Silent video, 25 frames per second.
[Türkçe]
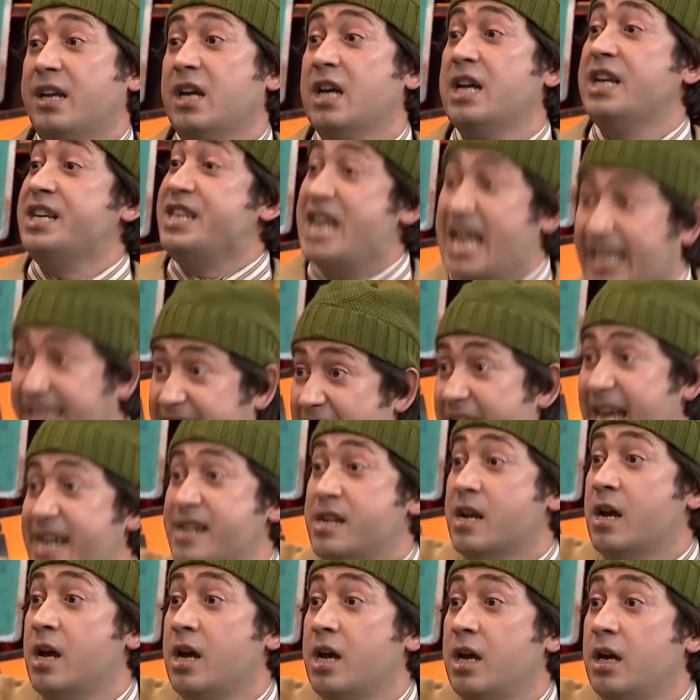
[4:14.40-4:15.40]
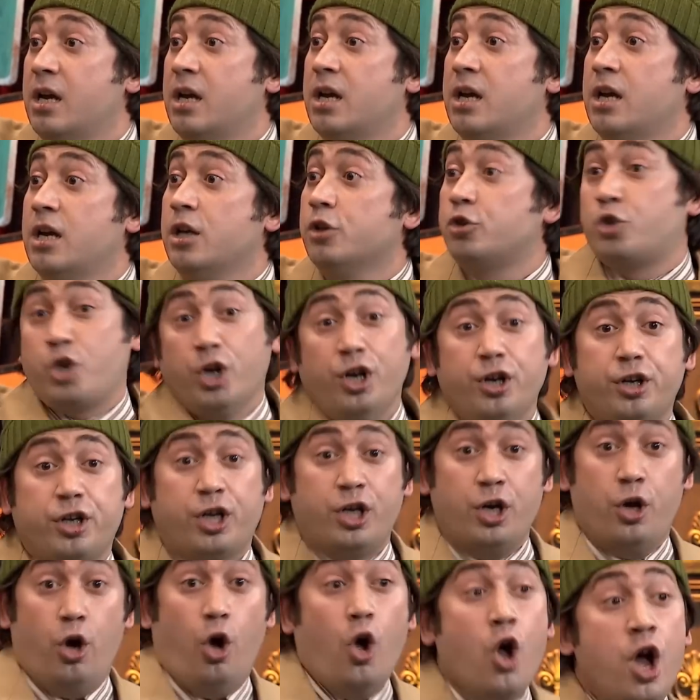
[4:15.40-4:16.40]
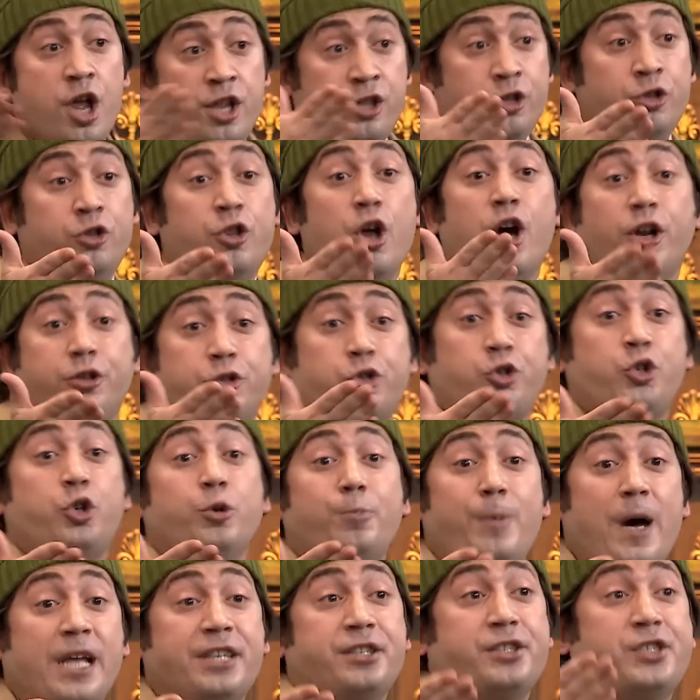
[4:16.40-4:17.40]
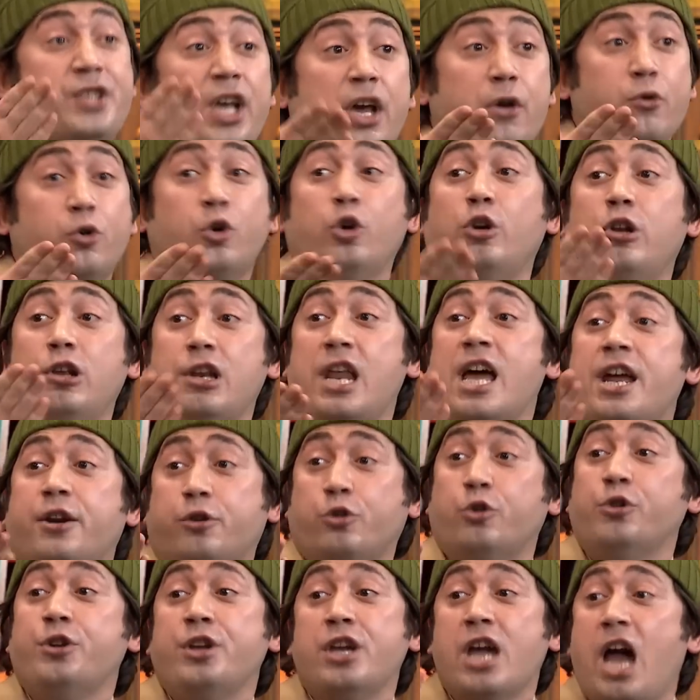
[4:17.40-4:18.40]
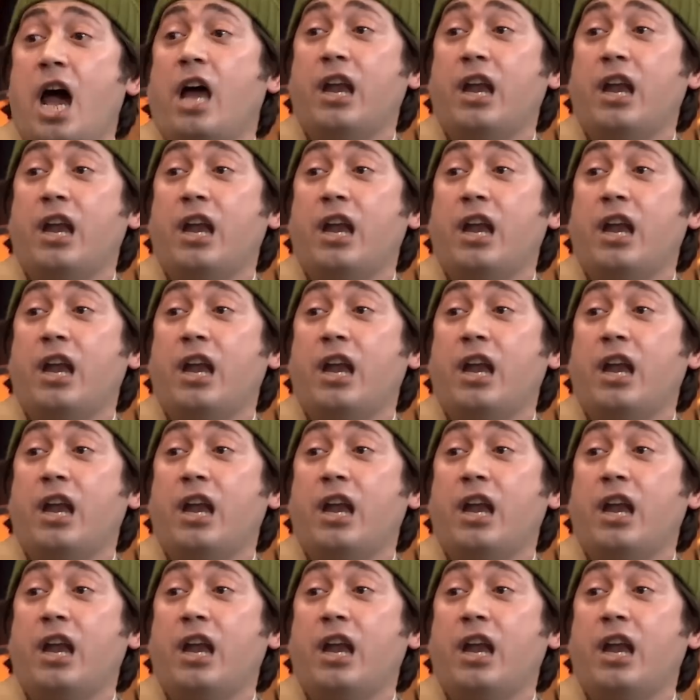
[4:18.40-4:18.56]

var. Neden? Çünkü 14 Şubat sevgililer günü